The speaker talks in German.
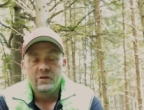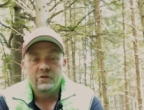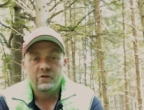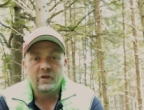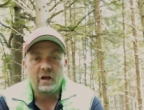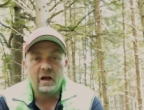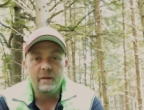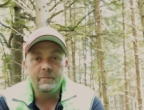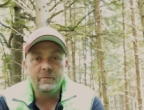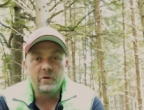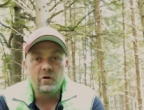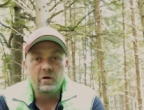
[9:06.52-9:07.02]

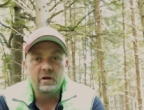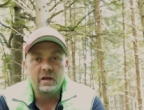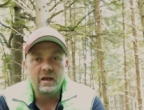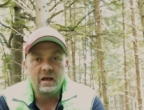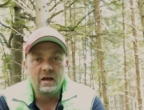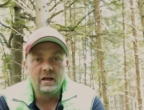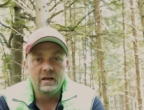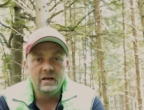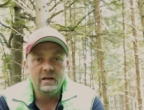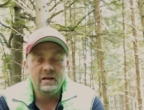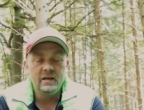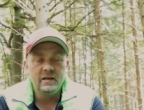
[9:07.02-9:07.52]
schreibt auch
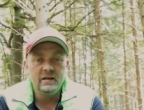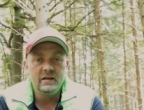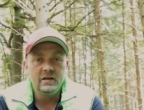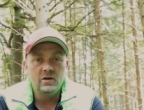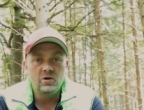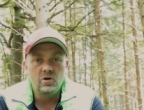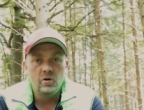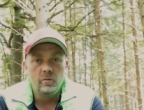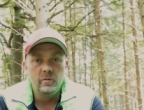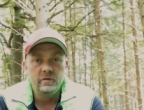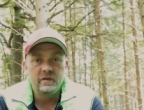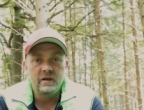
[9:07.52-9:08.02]
gerne in die
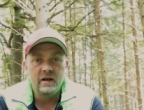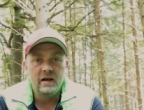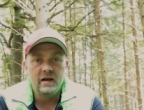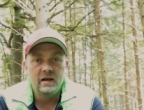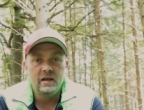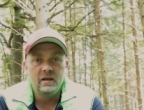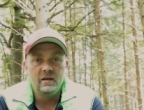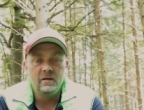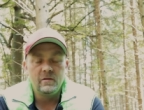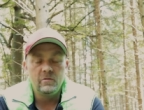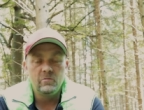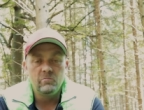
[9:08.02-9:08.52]

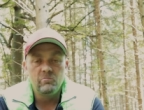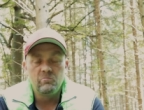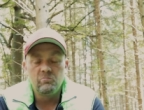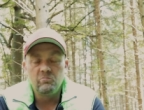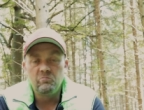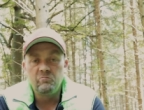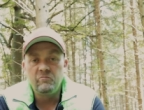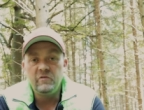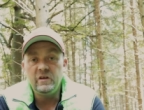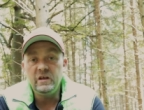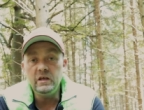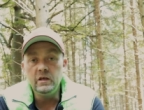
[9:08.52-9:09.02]
Kommentare,
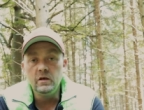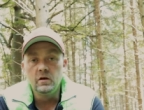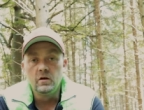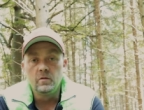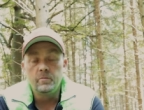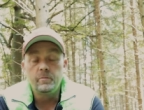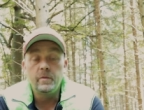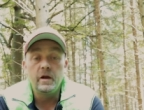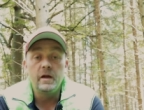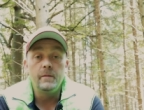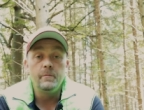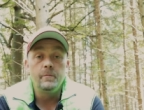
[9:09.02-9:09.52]
wie
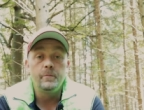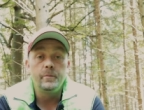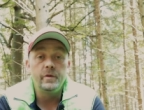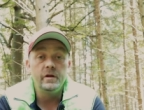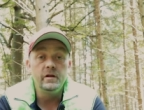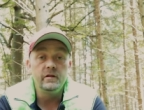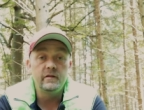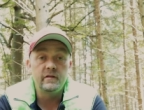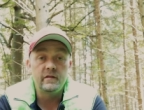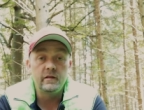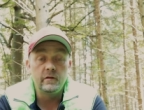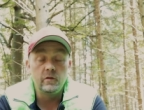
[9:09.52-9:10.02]
ihr beim
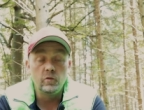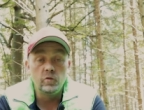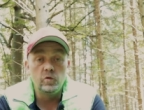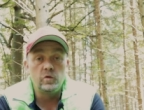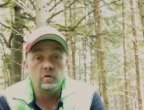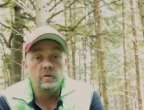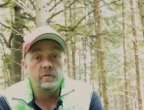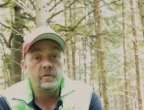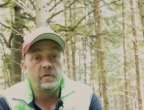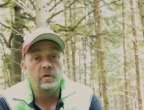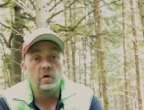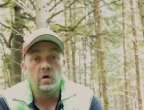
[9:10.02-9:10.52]

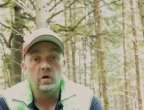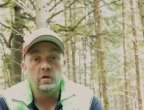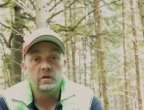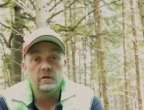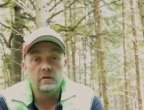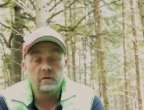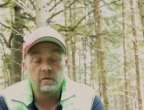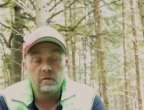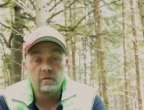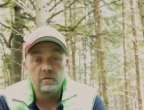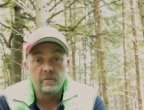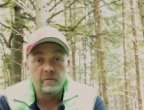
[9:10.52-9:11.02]
Pilzesuchen
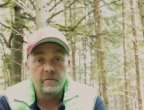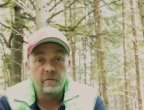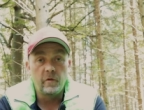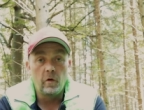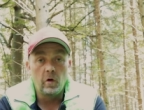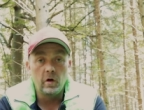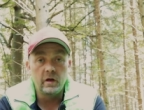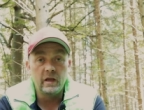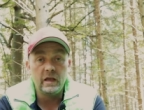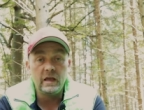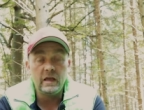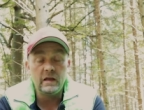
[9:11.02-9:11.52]
fort,
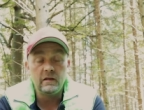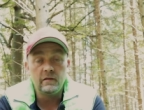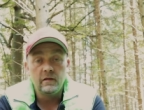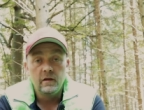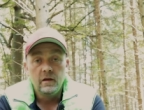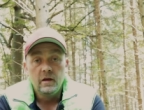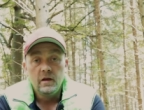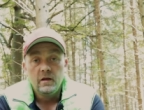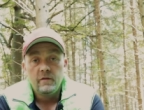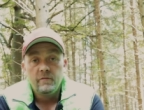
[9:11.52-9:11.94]
vorgeht,